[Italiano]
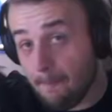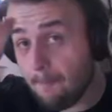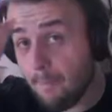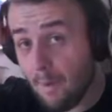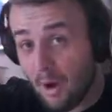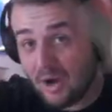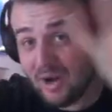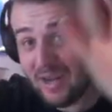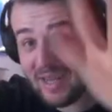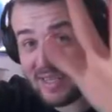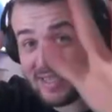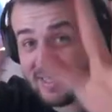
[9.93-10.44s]

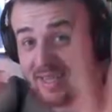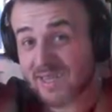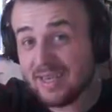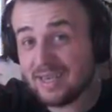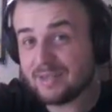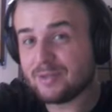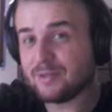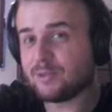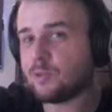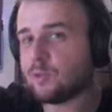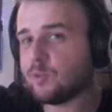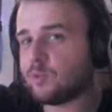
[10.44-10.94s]
Buonasera a
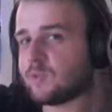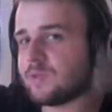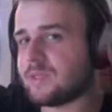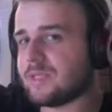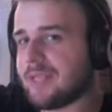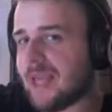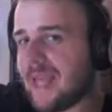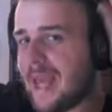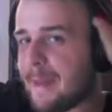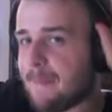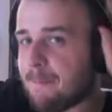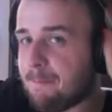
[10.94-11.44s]

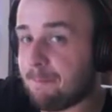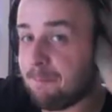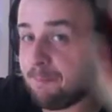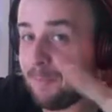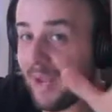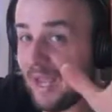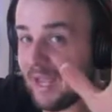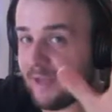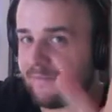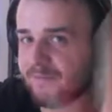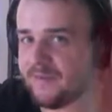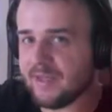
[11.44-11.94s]
tutti e
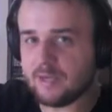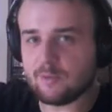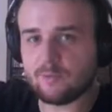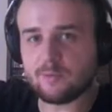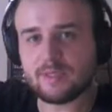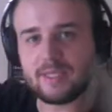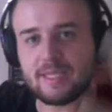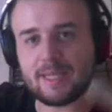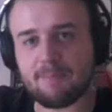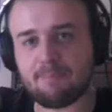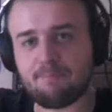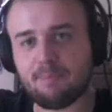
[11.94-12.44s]

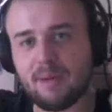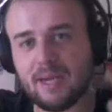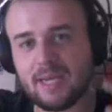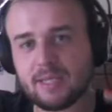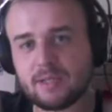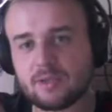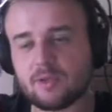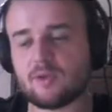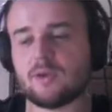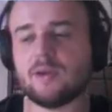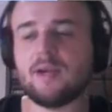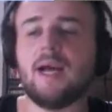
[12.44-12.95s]
benvenuti,
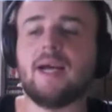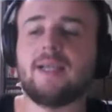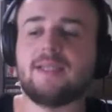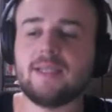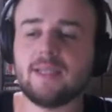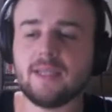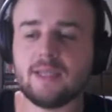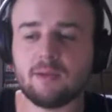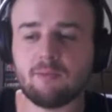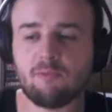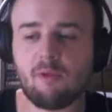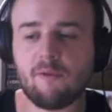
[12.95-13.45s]
bentornati
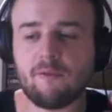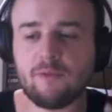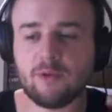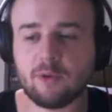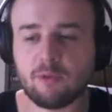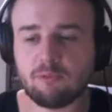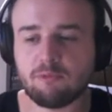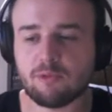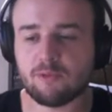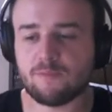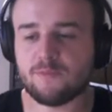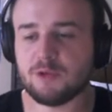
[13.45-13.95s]
di nuovo in
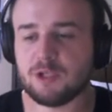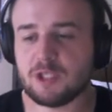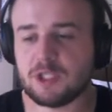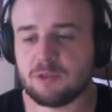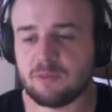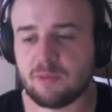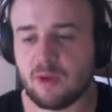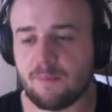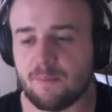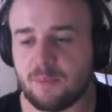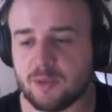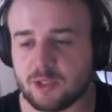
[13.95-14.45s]
un
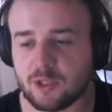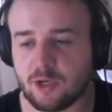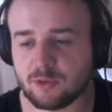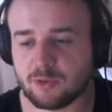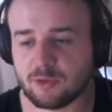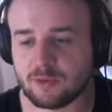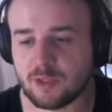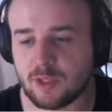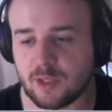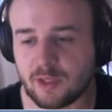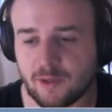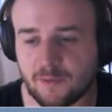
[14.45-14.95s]
nuovissimo episodio del